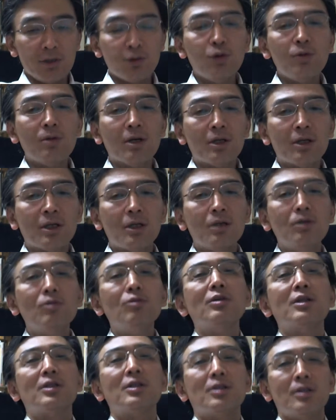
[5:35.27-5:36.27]
そういえば昨
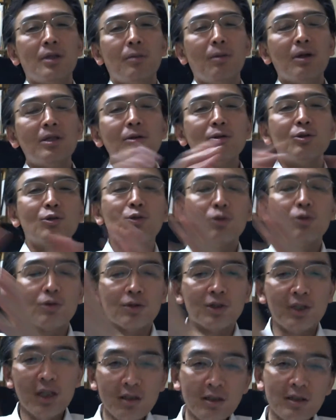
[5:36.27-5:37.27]
日ですね、またちょっと
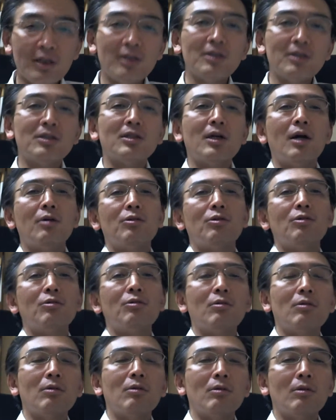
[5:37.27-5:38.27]
全然違う
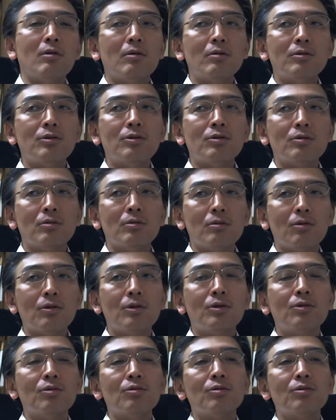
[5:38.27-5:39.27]
業種の
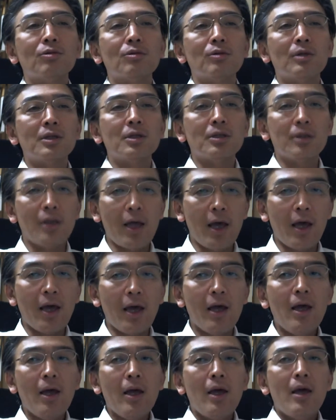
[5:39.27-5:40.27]
人とですね、
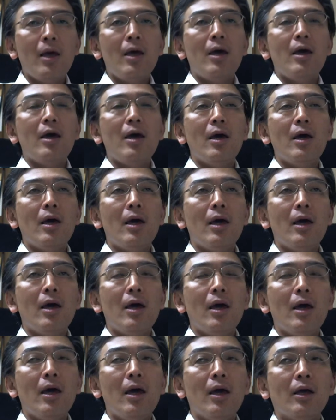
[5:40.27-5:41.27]

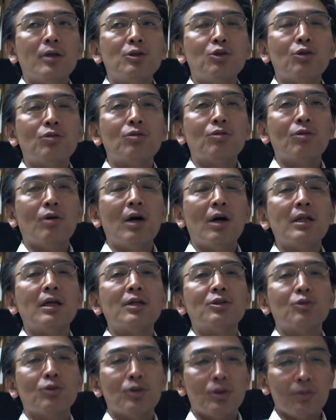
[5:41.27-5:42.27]
えー、ちょっとお
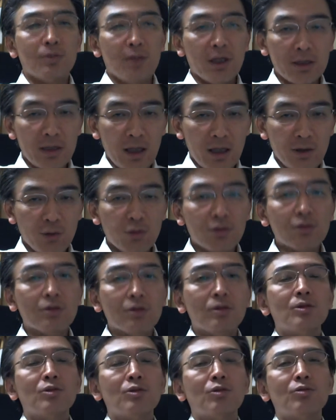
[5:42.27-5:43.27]
話をしました。
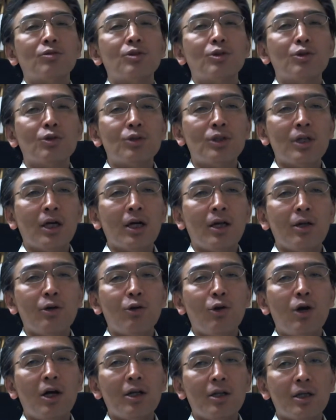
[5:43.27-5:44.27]
夜、食事をしながらい
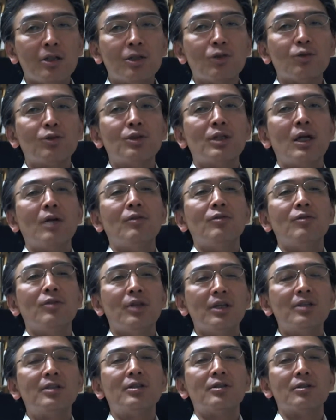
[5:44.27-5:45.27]
ろいろ話をしたん
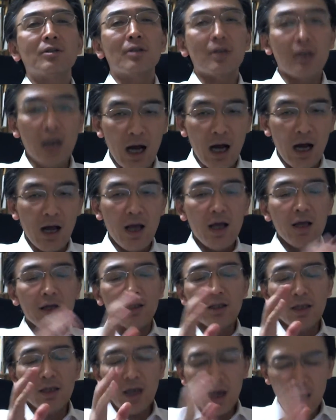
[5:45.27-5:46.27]
ですが、
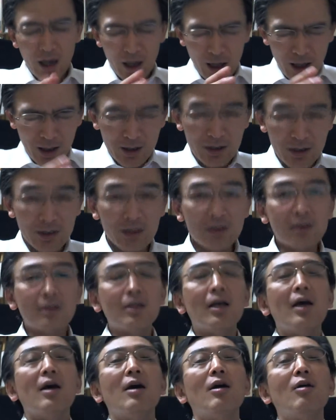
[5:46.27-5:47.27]
やはりです
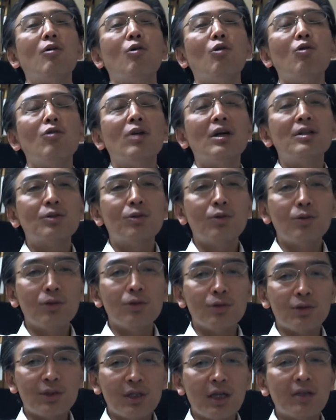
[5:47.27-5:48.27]
ね、同じこと
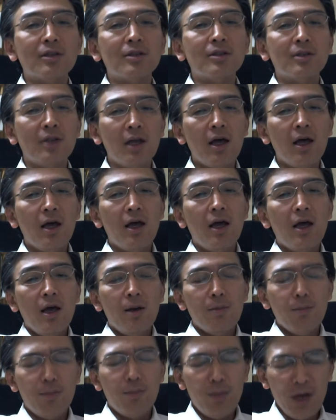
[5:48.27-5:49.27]
言ってたんですね。
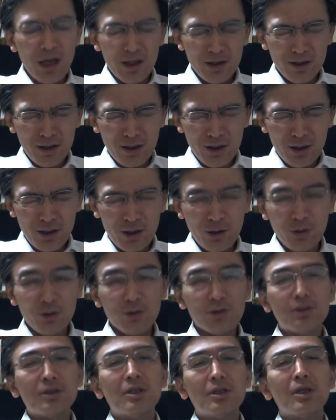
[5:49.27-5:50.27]
勉
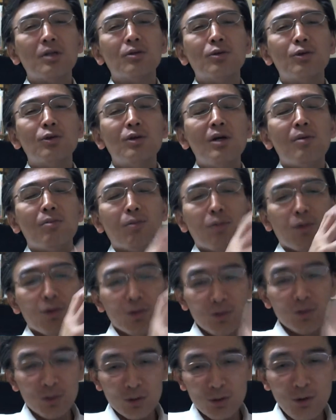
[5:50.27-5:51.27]
強してる人はも
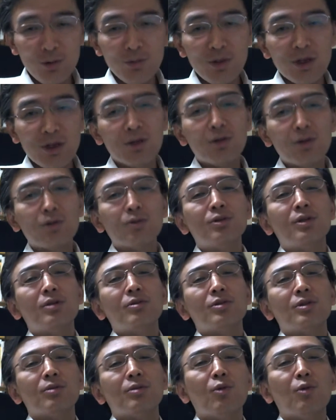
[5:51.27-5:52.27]
のすごい勉強して
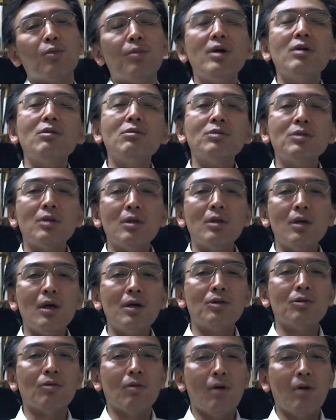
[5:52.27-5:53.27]
るし、もう勉強してな
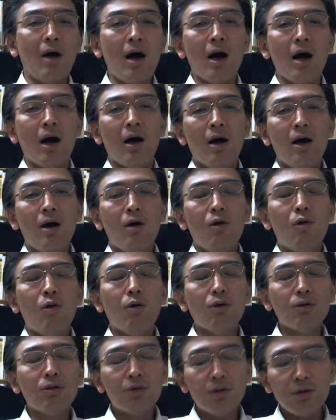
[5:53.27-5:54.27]
い人は
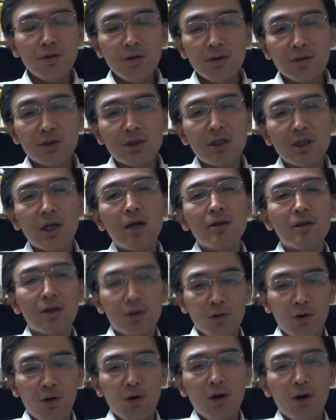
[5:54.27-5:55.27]
ほとんどしてないんだ
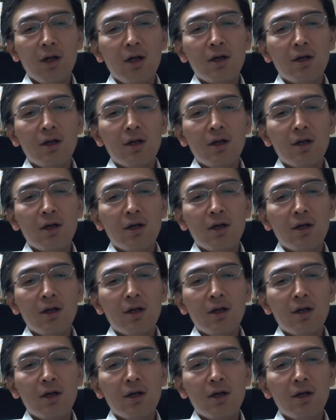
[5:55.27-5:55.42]
と。